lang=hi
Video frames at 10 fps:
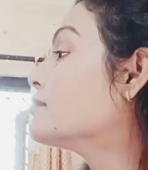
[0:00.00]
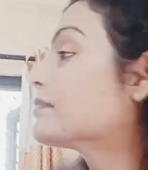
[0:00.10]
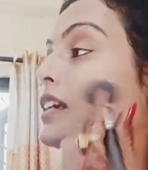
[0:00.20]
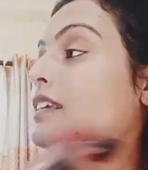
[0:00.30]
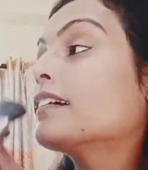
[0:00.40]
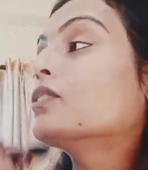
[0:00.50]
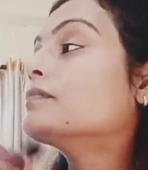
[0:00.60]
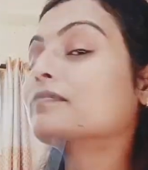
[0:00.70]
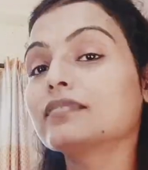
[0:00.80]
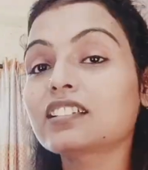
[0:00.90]
अच्छी लग रही हूँ
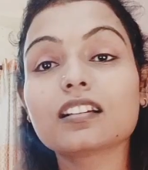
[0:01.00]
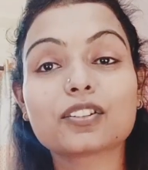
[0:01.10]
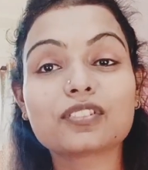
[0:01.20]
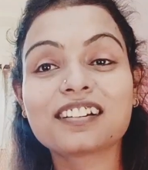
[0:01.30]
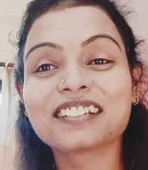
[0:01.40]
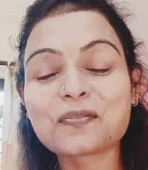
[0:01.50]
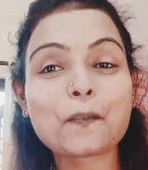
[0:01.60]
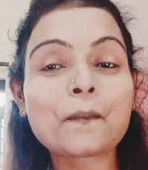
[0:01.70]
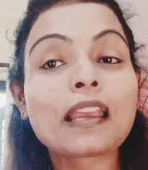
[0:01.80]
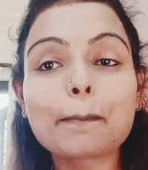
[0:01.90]
अच्छी लग रही हूँ ना
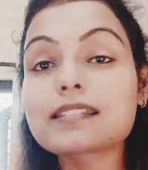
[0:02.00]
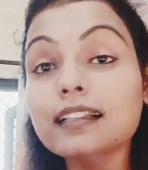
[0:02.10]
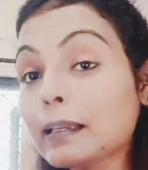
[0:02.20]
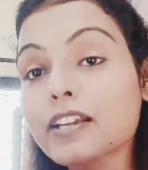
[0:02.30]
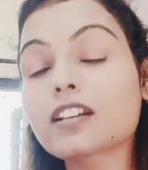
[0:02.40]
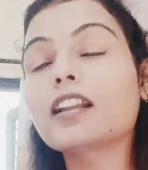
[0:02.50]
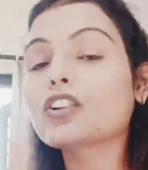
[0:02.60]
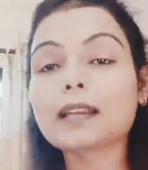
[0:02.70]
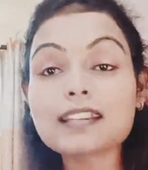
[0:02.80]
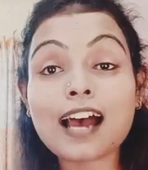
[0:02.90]
बस ज़्यादा नहीं प्रेशर करना
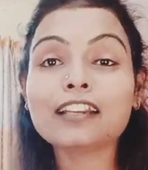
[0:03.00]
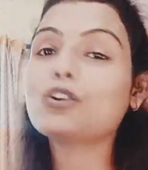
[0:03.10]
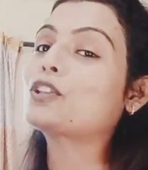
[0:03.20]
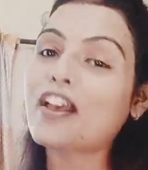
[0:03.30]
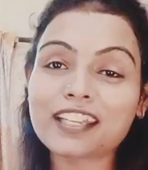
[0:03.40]
क्योंकि मैं कहीं जा नहीं रही हूँ मैं तो आई